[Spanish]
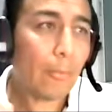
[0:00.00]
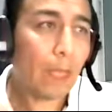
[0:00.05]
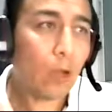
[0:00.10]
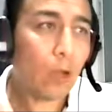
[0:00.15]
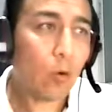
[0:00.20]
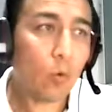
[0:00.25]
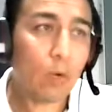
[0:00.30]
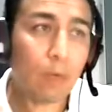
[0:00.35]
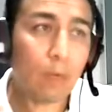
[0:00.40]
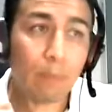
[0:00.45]

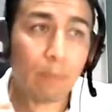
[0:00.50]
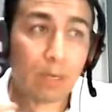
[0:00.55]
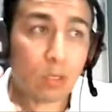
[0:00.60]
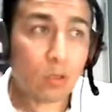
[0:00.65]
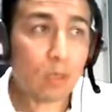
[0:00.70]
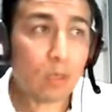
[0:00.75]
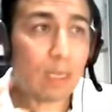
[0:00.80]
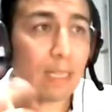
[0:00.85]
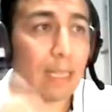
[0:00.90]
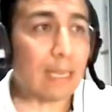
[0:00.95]
una
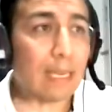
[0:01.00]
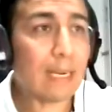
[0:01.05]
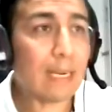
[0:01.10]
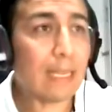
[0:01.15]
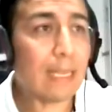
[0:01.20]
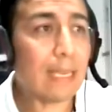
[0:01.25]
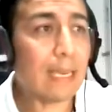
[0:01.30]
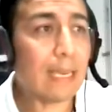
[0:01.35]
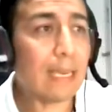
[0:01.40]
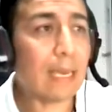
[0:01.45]
persona
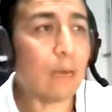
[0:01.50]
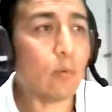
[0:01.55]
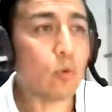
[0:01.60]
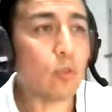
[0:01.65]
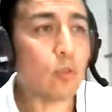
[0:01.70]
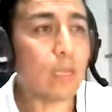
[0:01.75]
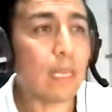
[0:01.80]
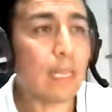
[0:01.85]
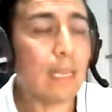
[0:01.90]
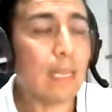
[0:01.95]
dárnica
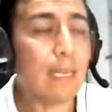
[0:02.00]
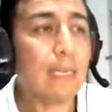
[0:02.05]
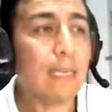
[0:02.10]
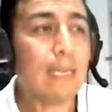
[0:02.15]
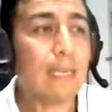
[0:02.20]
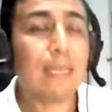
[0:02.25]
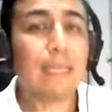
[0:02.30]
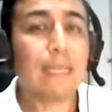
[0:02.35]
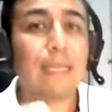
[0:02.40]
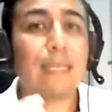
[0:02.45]
abusada,
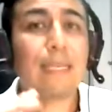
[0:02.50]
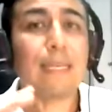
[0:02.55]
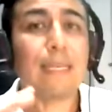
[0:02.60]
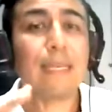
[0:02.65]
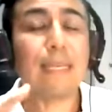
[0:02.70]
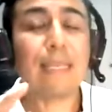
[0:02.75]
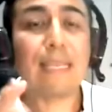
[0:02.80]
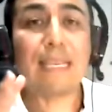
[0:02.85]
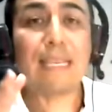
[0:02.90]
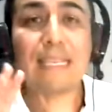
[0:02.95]

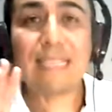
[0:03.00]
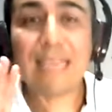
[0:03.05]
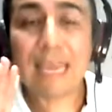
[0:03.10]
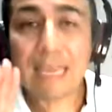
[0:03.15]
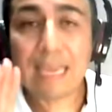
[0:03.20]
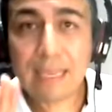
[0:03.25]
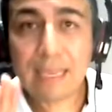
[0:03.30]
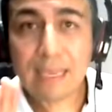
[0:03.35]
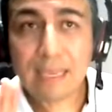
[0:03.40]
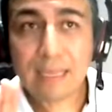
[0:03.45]
desde
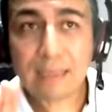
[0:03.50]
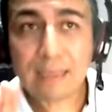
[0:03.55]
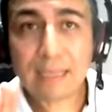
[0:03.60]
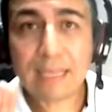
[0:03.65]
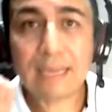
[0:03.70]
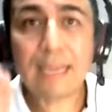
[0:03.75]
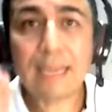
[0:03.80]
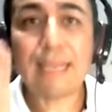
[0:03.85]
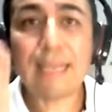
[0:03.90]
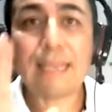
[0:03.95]
ahí
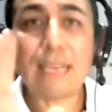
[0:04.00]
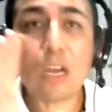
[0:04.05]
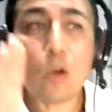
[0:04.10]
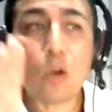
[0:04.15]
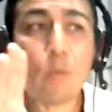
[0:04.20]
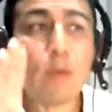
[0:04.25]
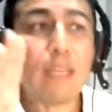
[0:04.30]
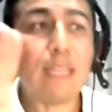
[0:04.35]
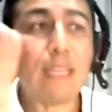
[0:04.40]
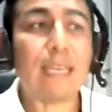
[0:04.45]
tiene el
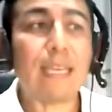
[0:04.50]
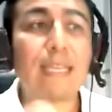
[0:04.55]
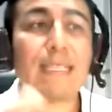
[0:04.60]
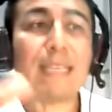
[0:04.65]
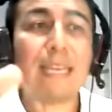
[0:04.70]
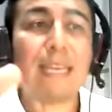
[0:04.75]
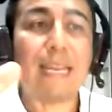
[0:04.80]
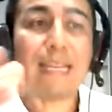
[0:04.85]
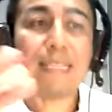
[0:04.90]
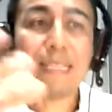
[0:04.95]
trauma de que
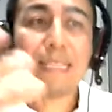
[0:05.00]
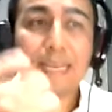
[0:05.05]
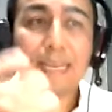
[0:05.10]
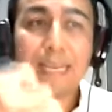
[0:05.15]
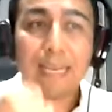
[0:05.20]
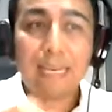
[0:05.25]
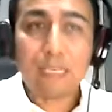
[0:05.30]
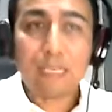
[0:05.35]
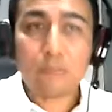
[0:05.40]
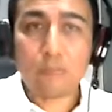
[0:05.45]
se le
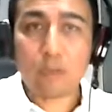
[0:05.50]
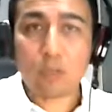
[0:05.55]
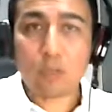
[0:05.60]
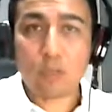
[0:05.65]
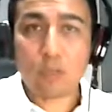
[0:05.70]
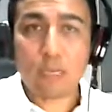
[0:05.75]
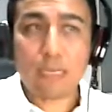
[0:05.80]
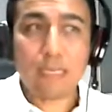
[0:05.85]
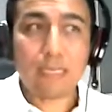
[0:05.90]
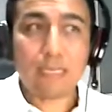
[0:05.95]
acercan las
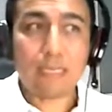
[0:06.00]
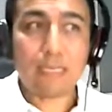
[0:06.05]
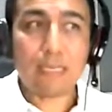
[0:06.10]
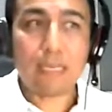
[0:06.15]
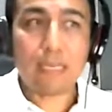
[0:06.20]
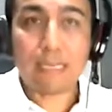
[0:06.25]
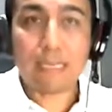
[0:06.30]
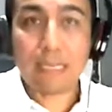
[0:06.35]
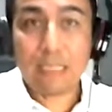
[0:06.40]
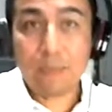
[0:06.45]
personas
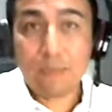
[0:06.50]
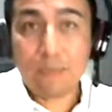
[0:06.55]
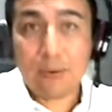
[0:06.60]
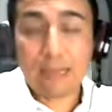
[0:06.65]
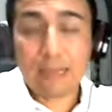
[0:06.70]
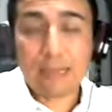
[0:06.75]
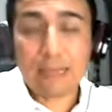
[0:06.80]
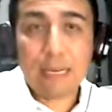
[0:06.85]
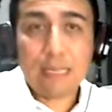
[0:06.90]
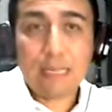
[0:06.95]
y se hace para
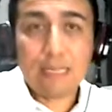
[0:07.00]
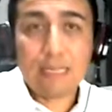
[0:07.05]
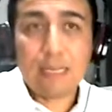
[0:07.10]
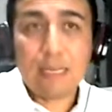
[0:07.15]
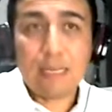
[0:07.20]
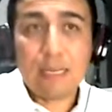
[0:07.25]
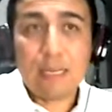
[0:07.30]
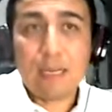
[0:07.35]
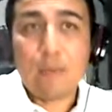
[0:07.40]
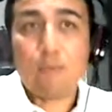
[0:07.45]
atrás
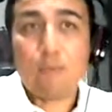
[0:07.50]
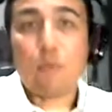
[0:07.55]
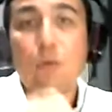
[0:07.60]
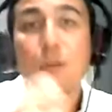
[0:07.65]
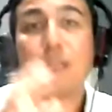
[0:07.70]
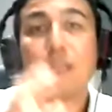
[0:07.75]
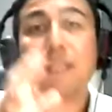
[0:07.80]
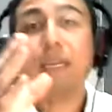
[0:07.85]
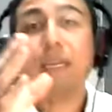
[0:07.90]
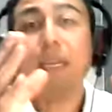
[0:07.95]

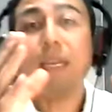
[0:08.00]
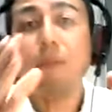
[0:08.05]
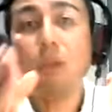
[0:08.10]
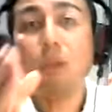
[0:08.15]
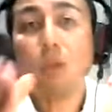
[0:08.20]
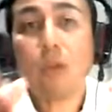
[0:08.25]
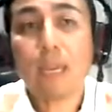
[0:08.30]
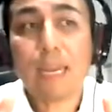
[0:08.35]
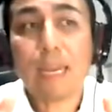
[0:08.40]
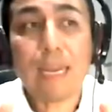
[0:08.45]
porque tiene
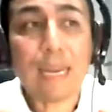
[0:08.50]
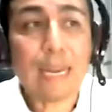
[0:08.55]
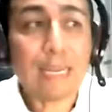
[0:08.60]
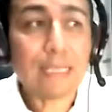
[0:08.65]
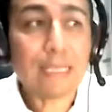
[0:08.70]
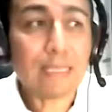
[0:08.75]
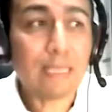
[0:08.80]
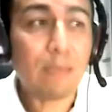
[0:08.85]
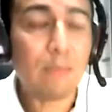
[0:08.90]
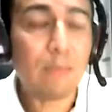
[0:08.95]
miedo a que la
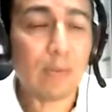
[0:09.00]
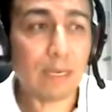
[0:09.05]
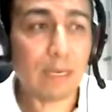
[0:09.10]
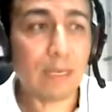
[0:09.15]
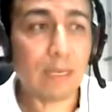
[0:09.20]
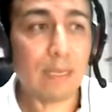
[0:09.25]
lastimen.